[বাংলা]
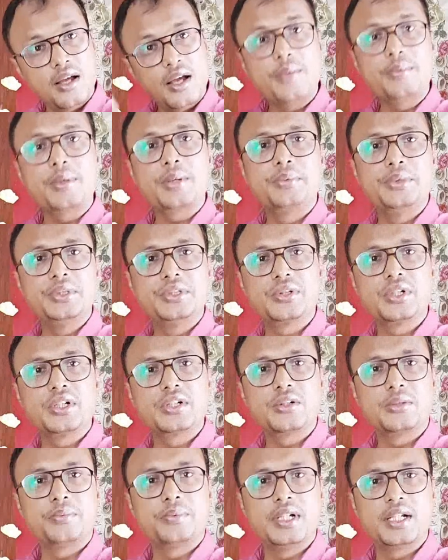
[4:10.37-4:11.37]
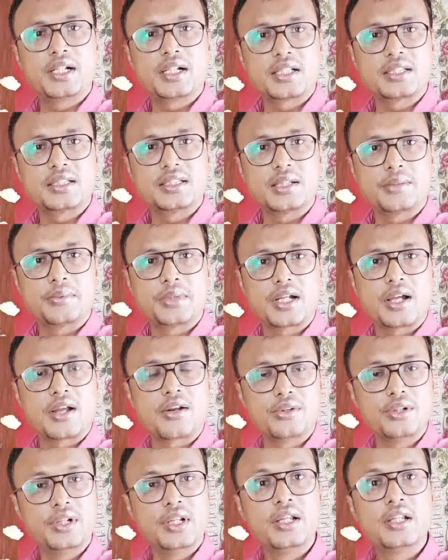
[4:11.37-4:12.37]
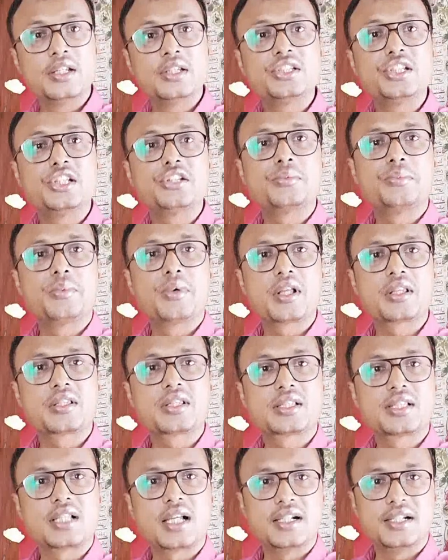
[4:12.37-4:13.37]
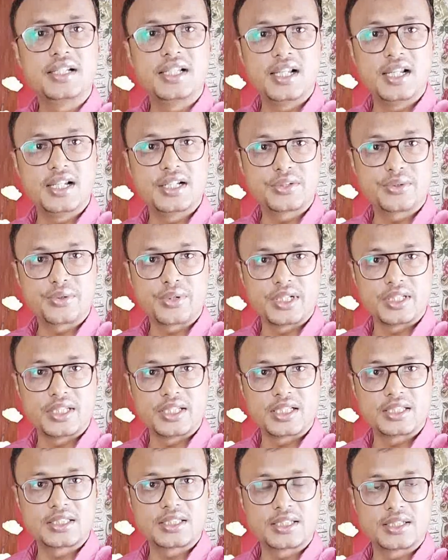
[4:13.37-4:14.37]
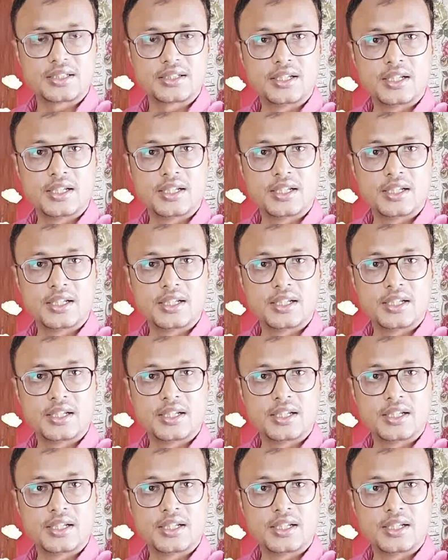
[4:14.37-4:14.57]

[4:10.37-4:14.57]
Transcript: আপনার পিছনের কপিলের কাছে যাবে কারণ সে তো মহাসায় ডিলেট করে দিয়েছে